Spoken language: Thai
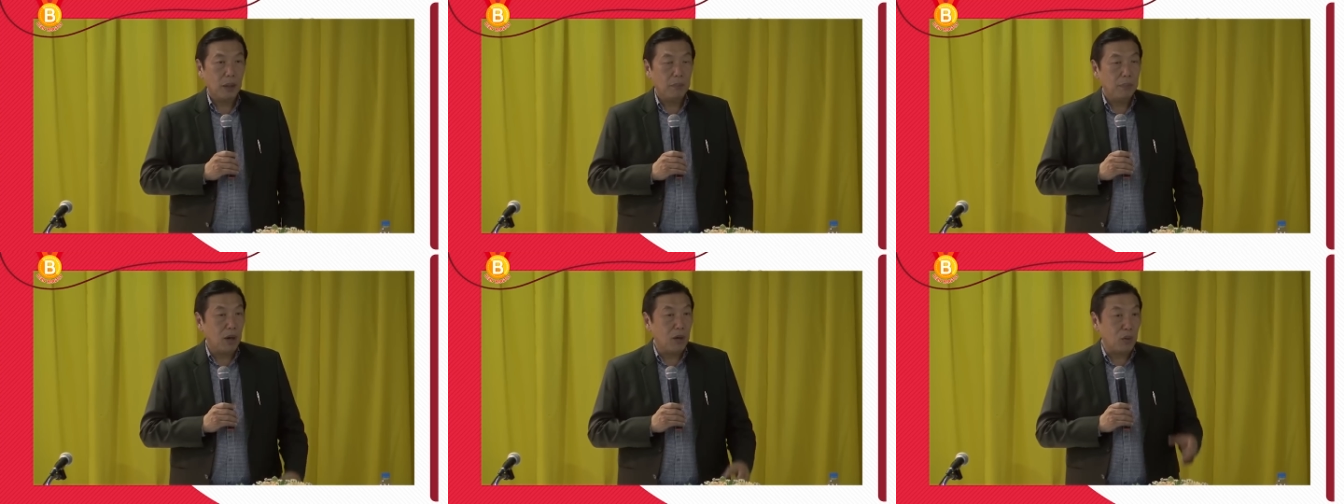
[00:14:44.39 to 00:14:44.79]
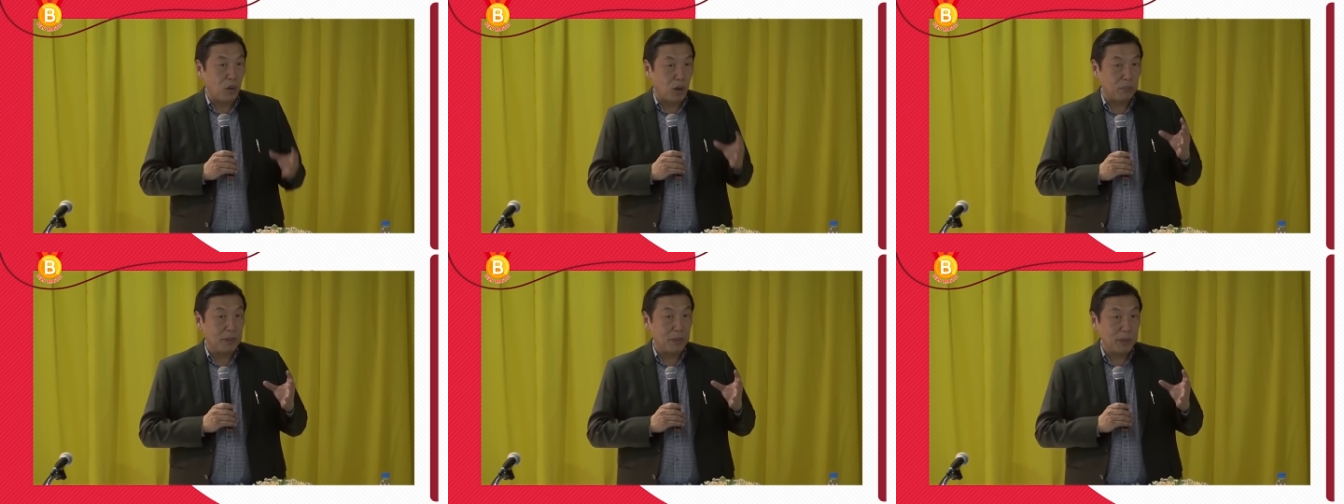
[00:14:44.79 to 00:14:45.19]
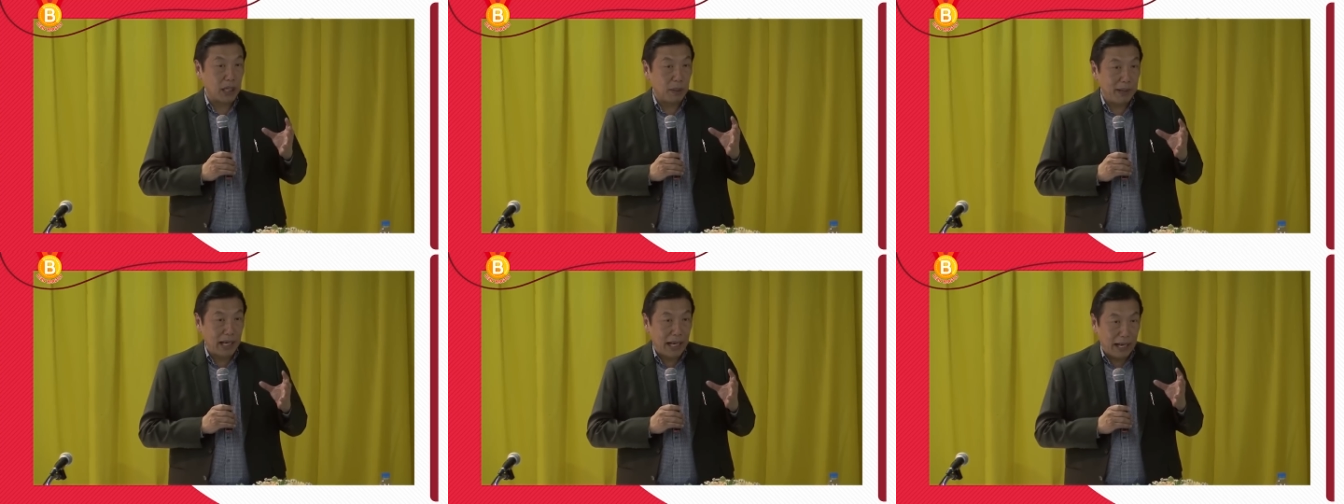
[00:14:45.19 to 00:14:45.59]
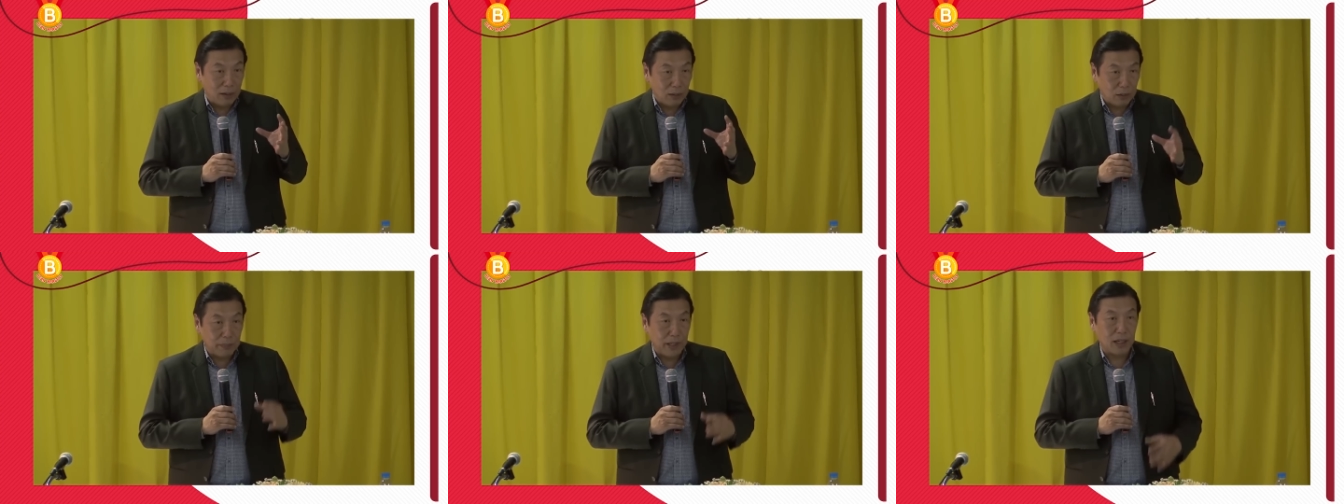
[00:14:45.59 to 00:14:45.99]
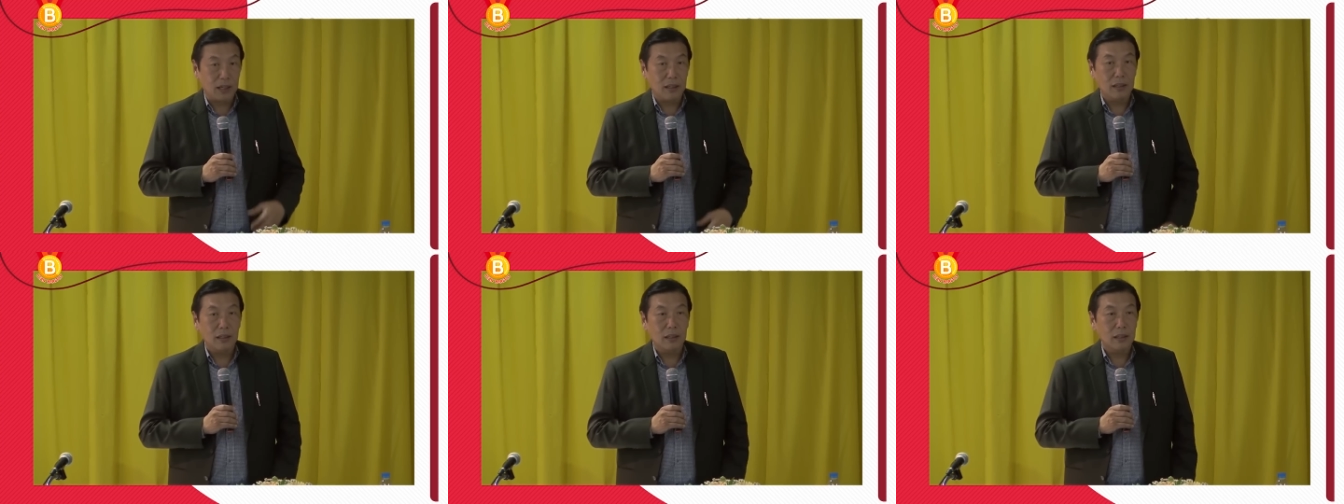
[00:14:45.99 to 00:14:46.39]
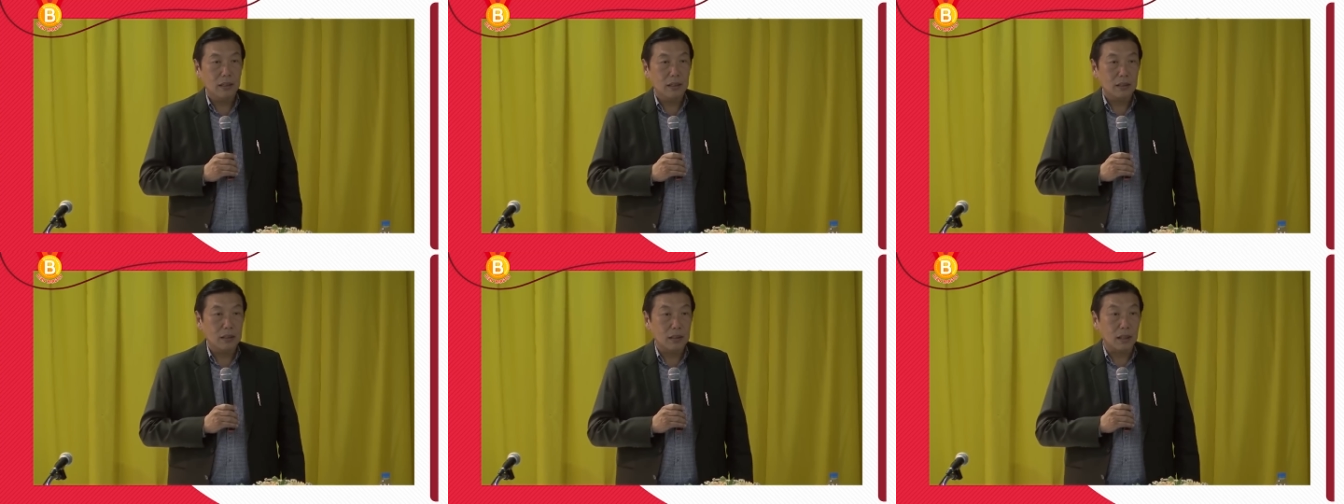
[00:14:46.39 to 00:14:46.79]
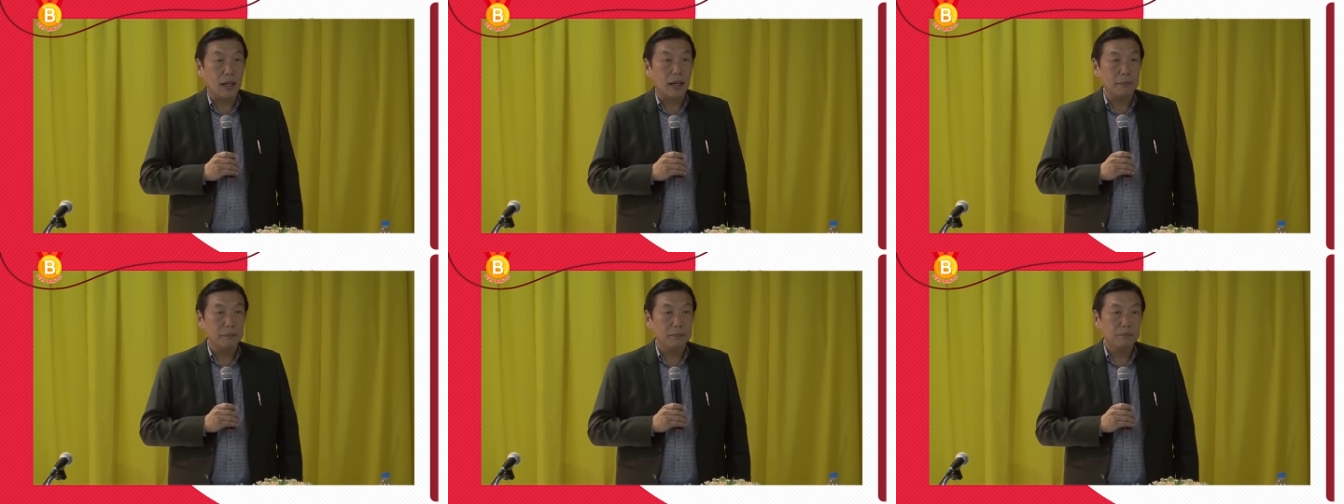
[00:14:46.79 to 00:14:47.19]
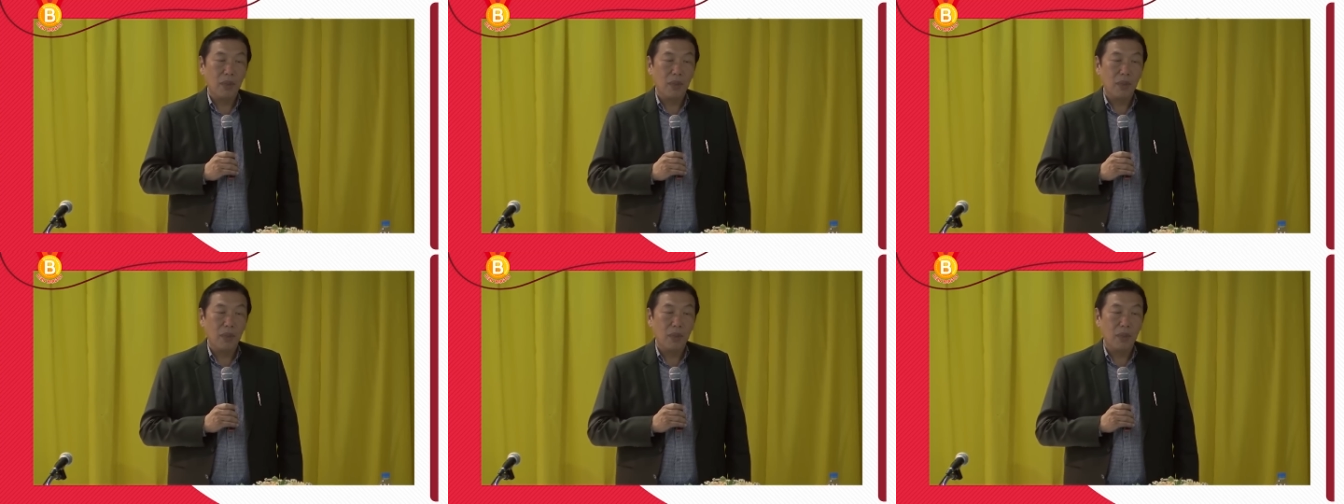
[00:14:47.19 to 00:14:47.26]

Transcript: เพราะกรดมันจะไม่หลังออกมานะครับ